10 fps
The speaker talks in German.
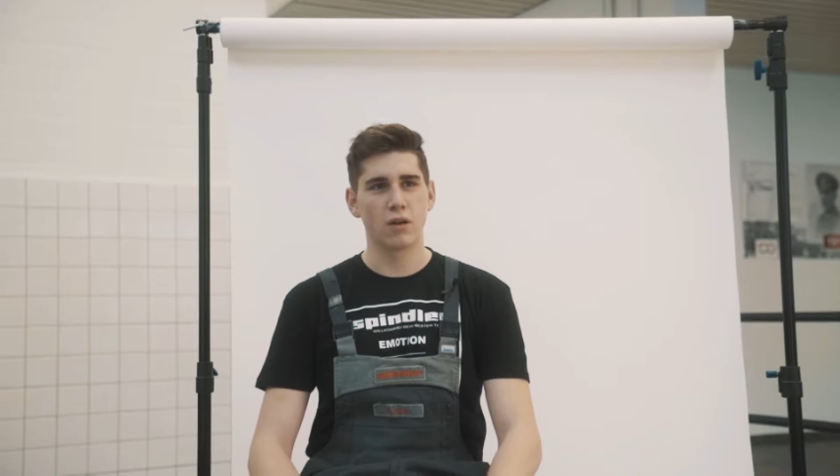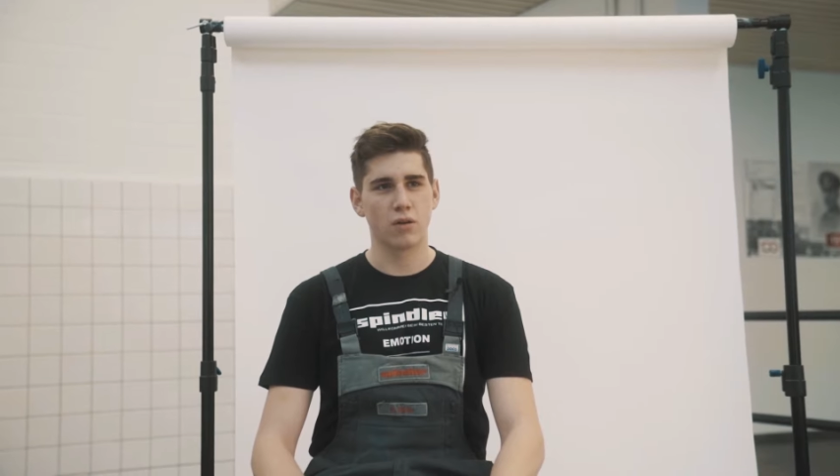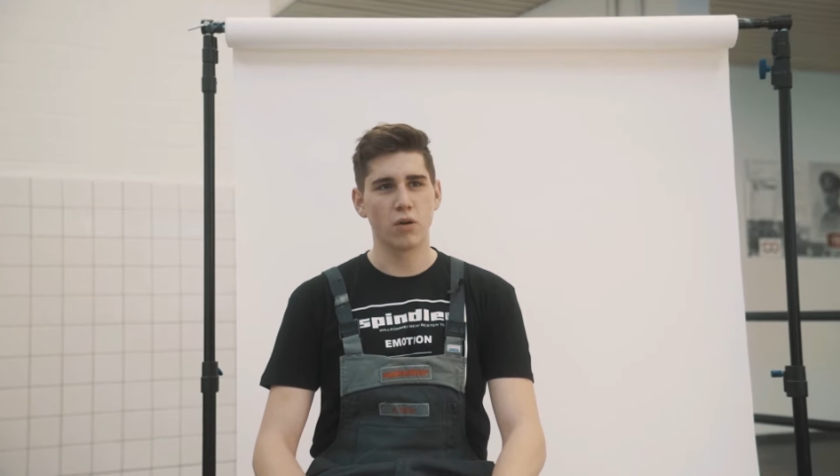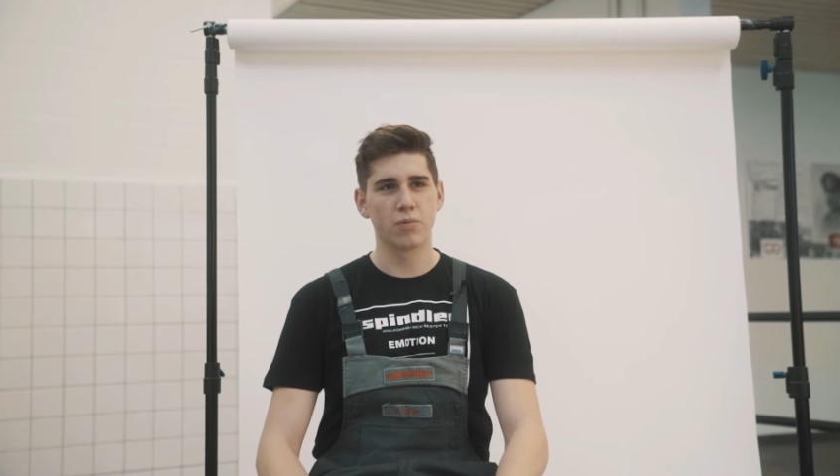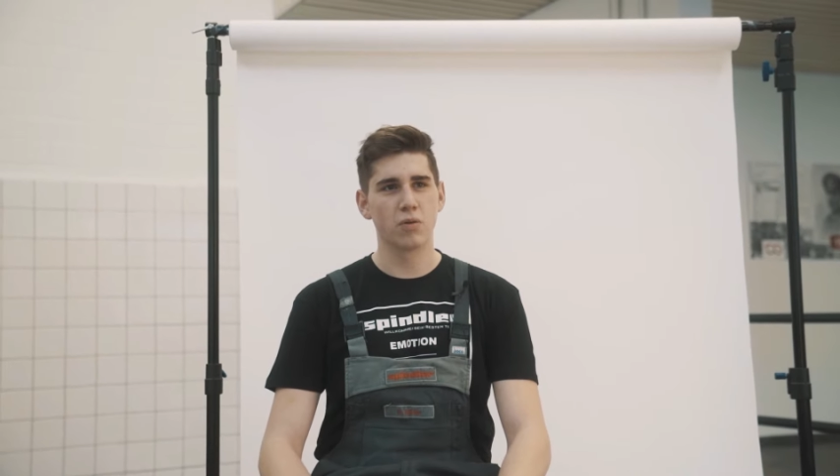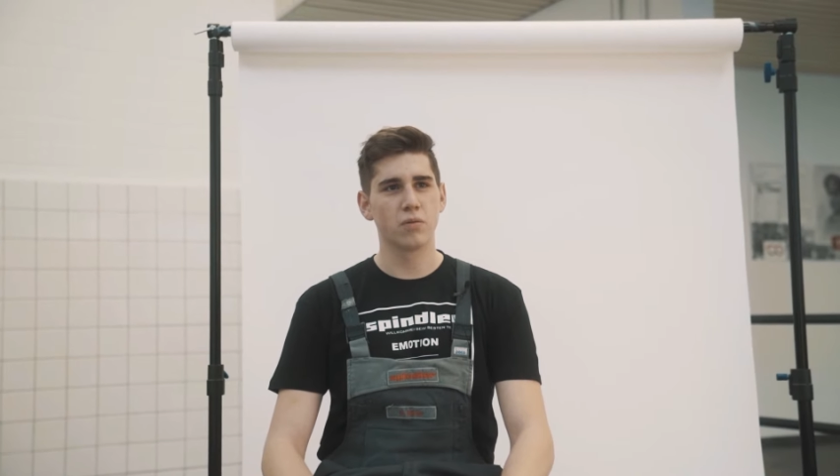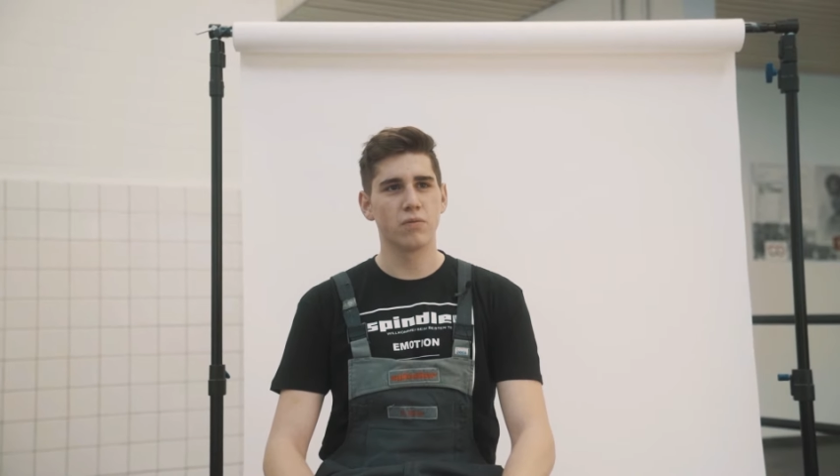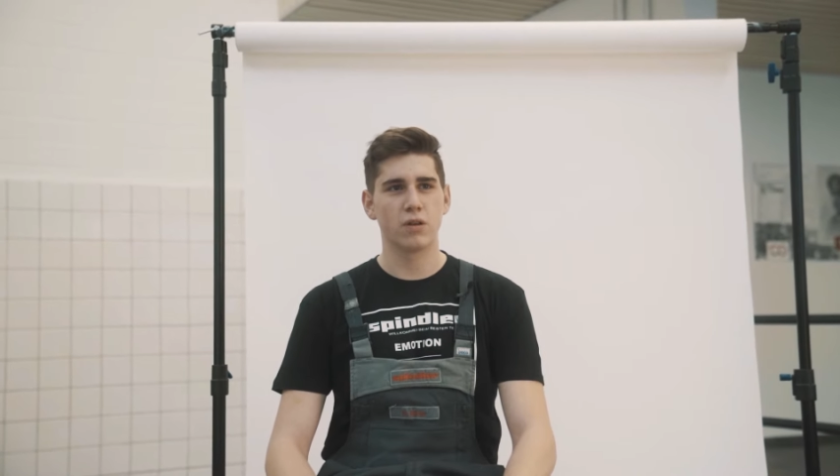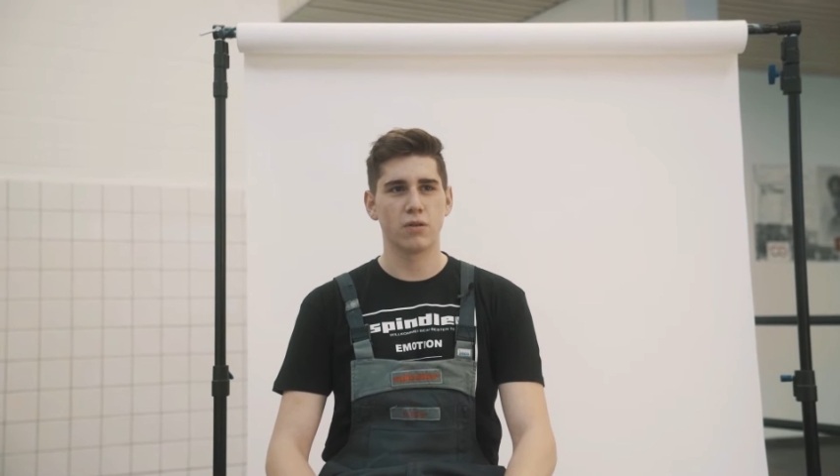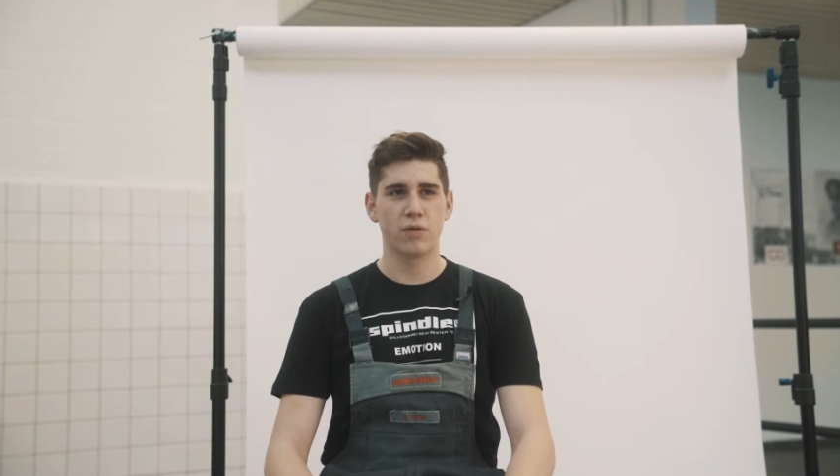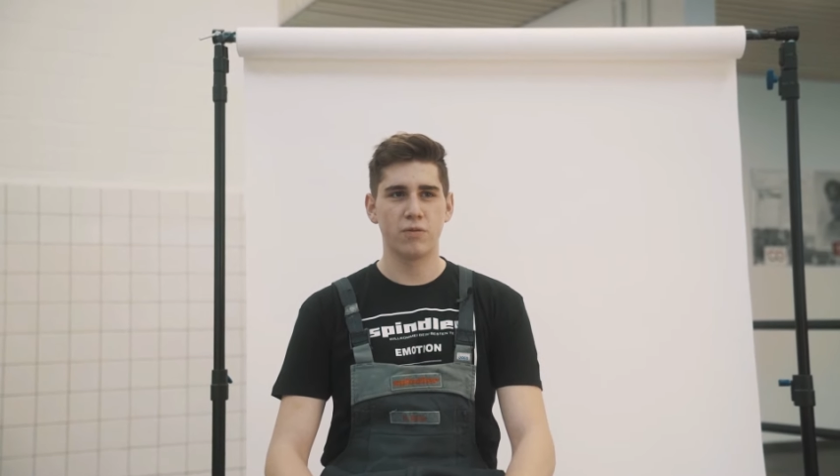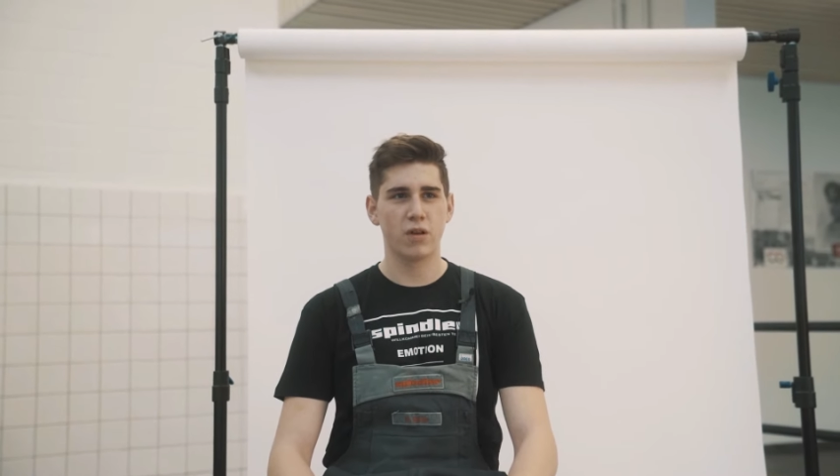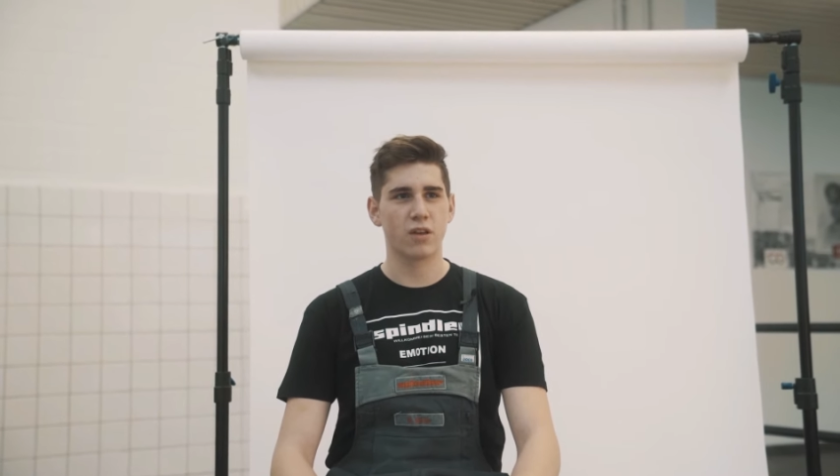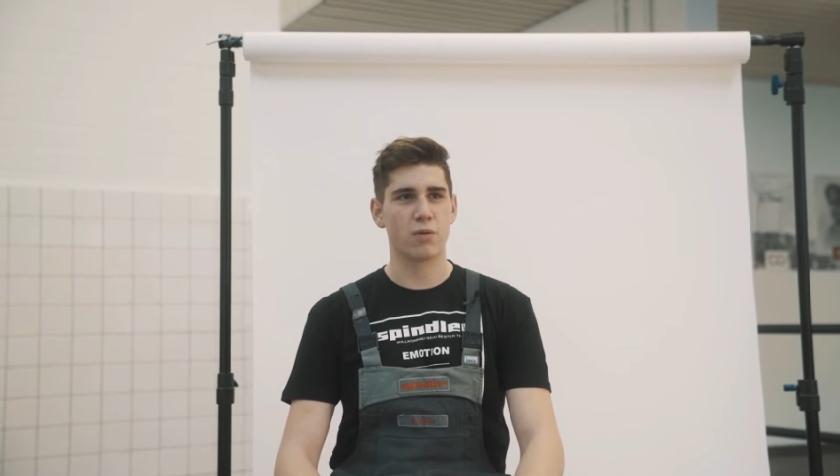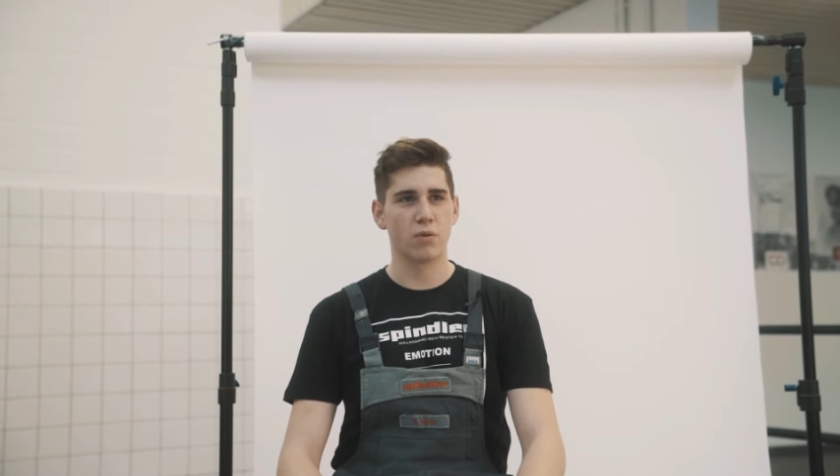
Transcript: nach der Ausbildung werde ich auf jeden Fall erstmal